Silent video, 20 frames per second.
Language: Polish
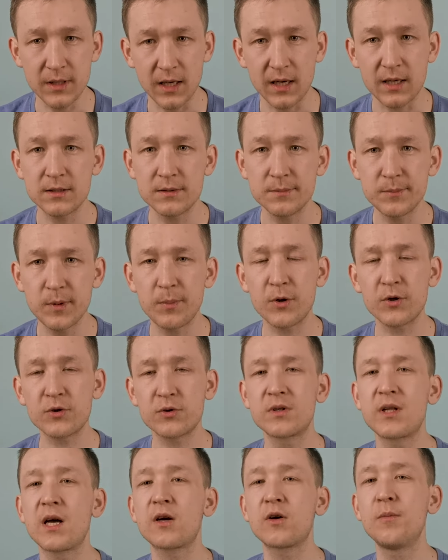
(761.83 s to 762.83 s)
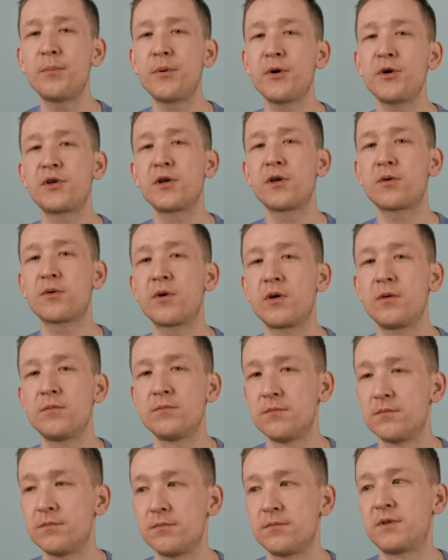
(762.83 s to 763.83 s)
Tak, po prostu taką pościel,
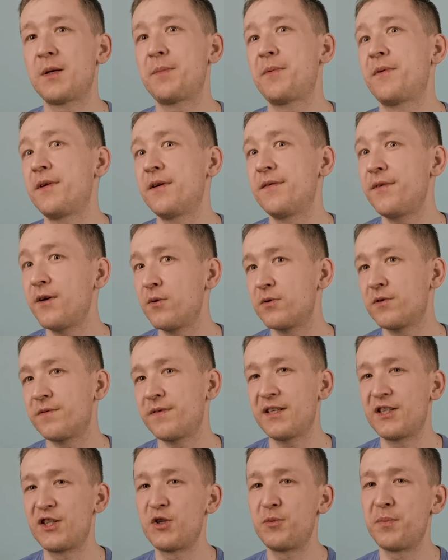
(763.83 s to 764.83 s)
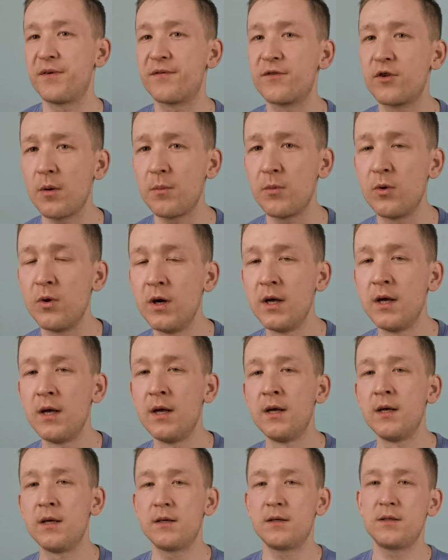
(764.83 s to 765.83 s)
którą zapewne wielu z Was śpi w domu.
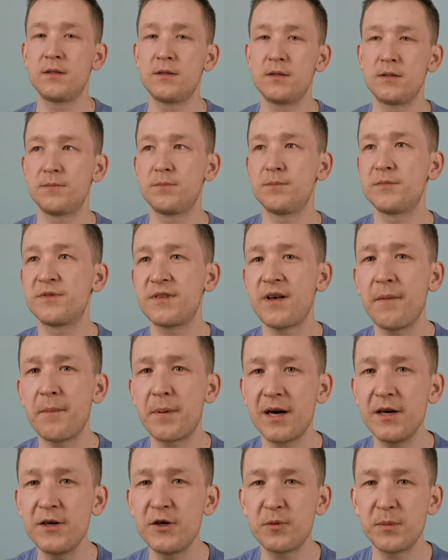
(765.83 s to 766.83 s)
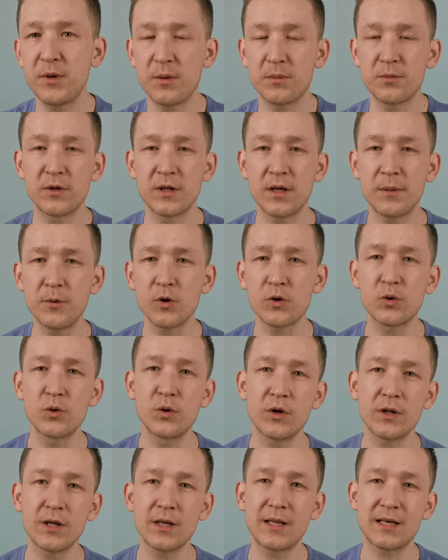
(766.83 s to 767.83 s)
Y, zabraliśmy ją do namiotu
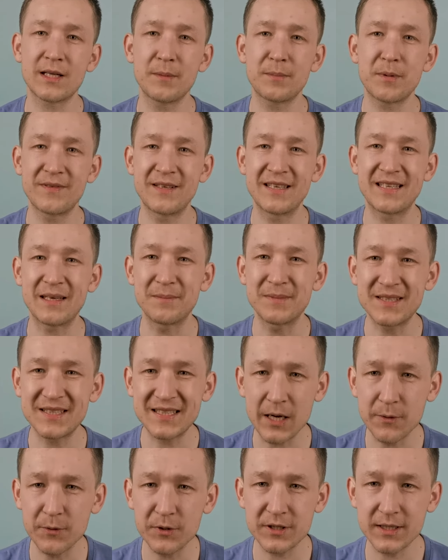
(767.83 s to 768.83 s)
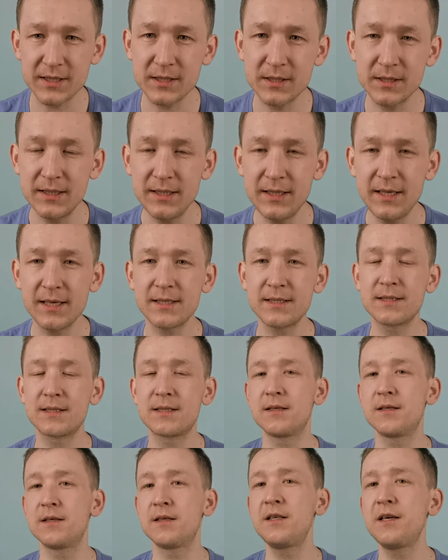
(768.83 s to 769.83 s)
i ona tak naprawdę tam cały czas
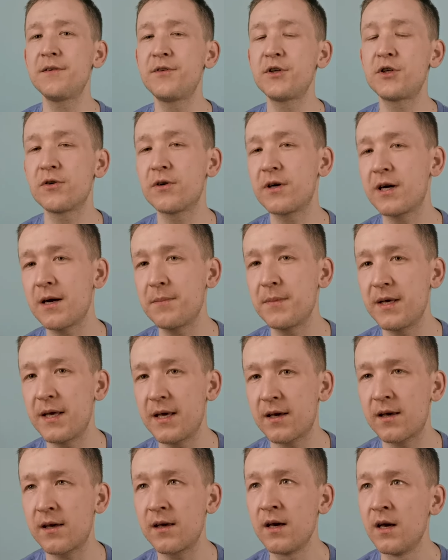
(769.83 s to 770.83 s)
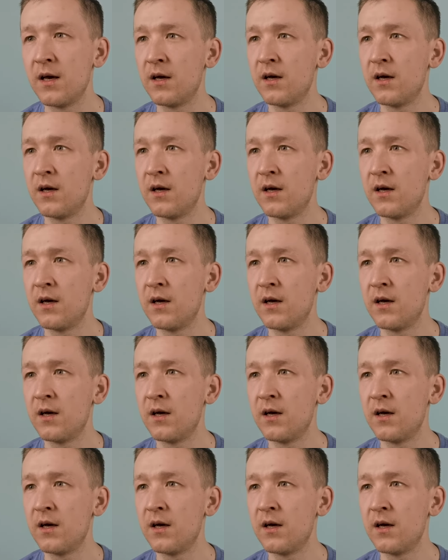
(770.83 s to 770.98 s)
jest. Nie wyciągamy jej.